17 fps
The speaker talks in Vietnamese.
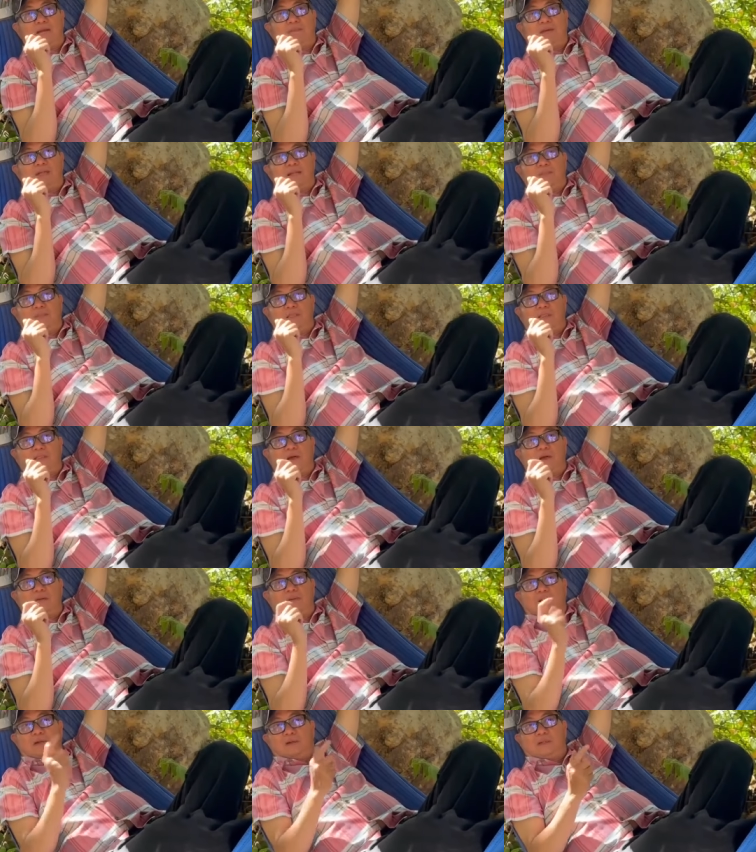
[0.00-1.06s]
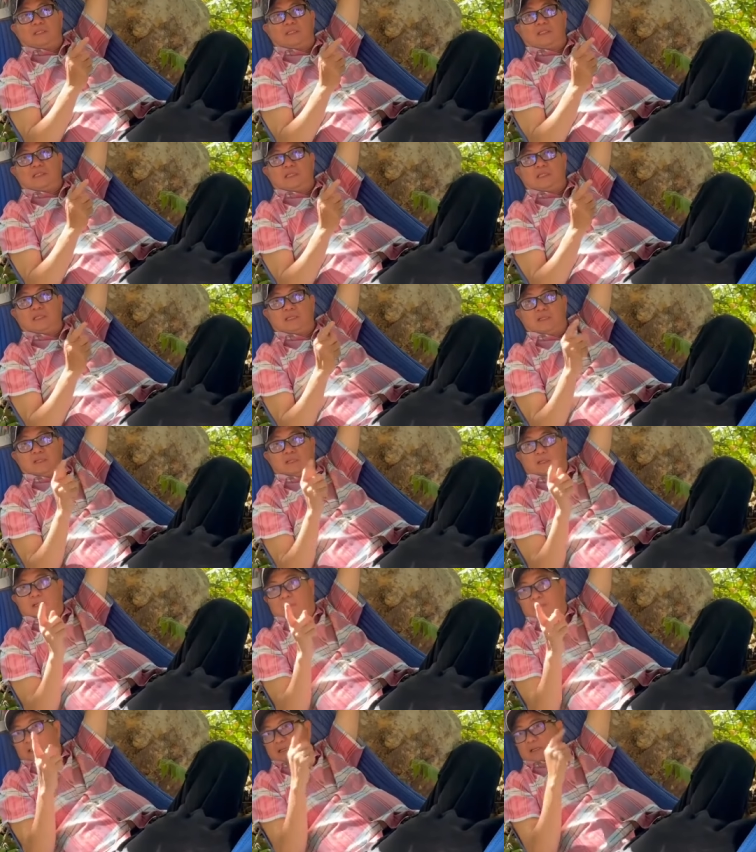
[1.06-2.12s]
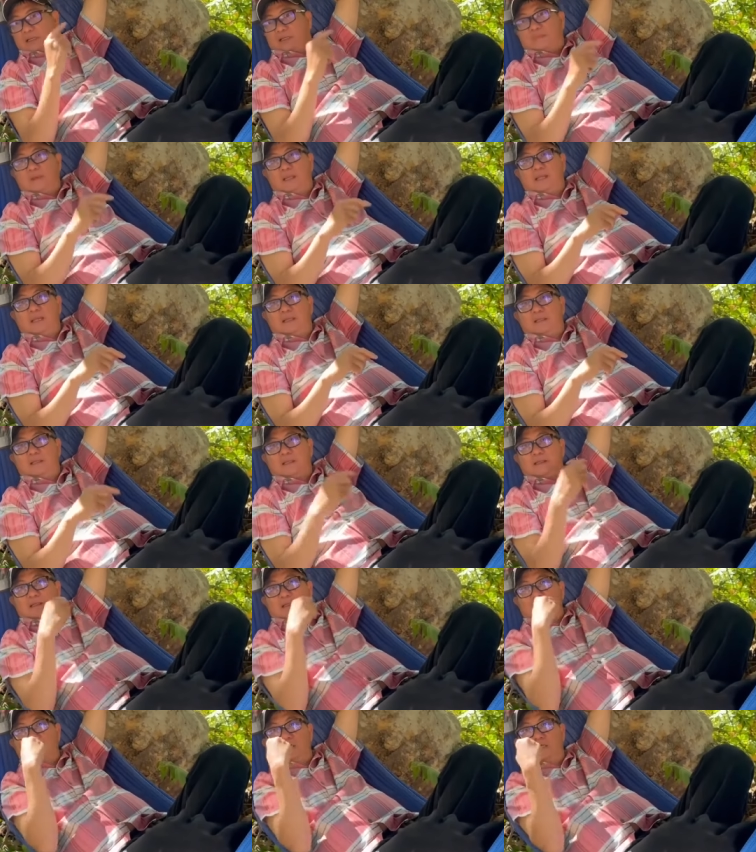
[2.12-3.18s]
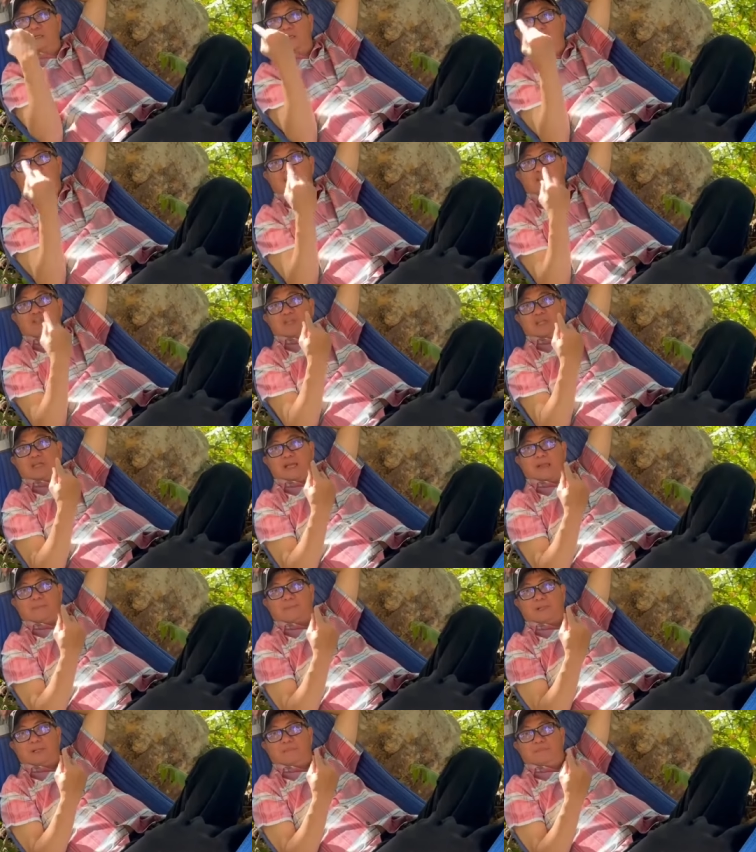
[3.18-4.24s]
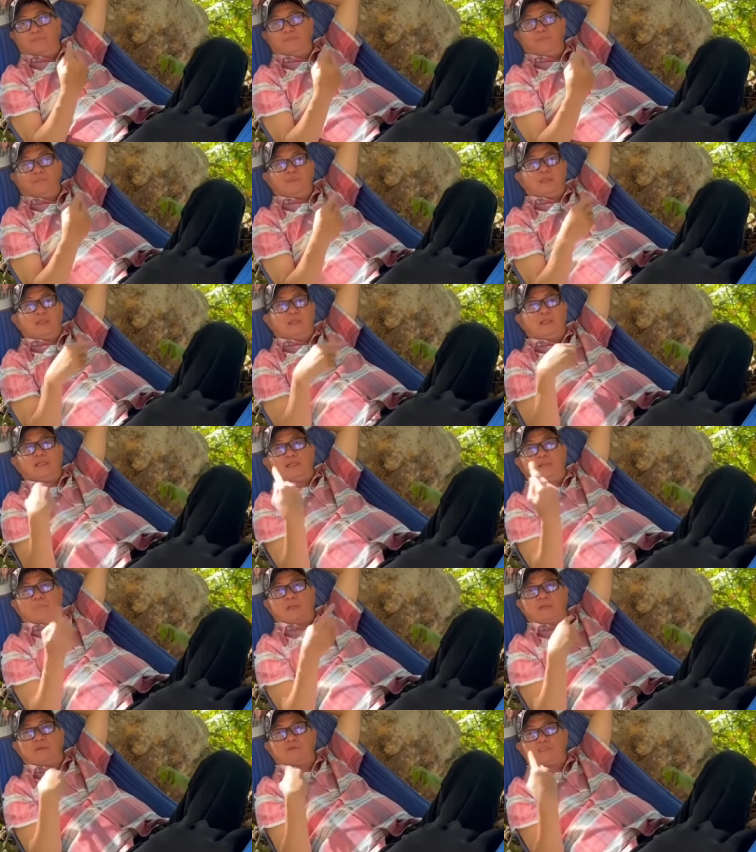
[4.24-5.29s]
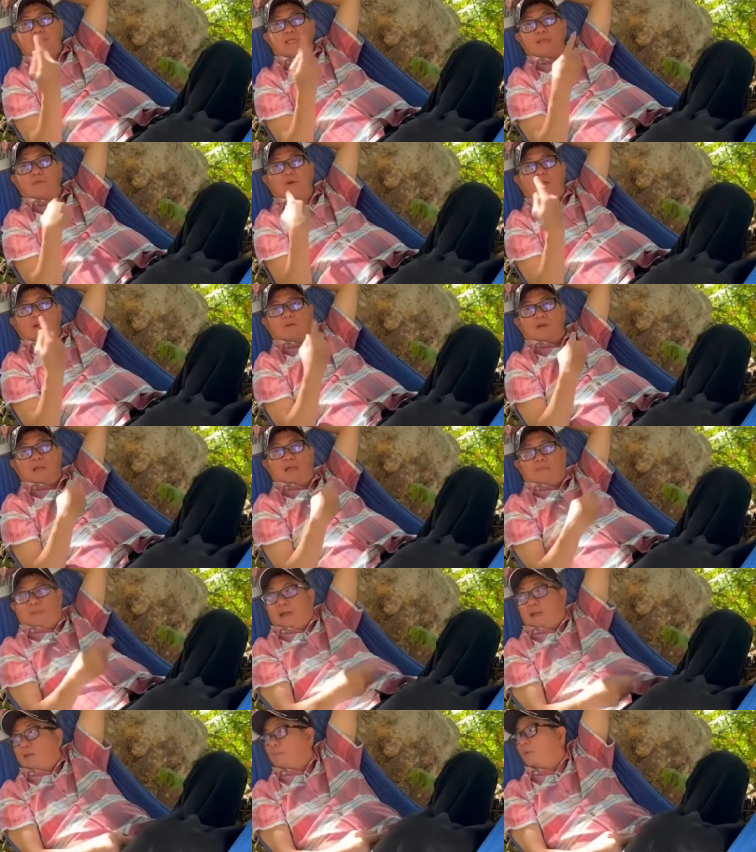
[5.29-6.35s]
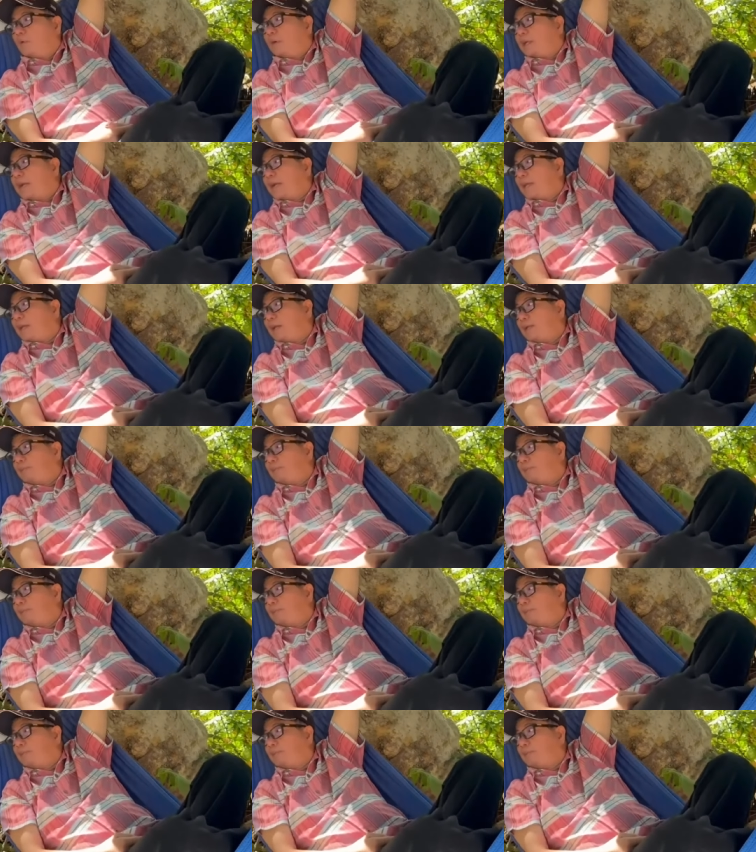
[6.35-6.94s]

cầm điện thoại mà gọi đứa kia rồi nó bị nó nó, nó gọi là truyền âm á nó cứ bị xây hoài hoài ba cái bùa ngải đó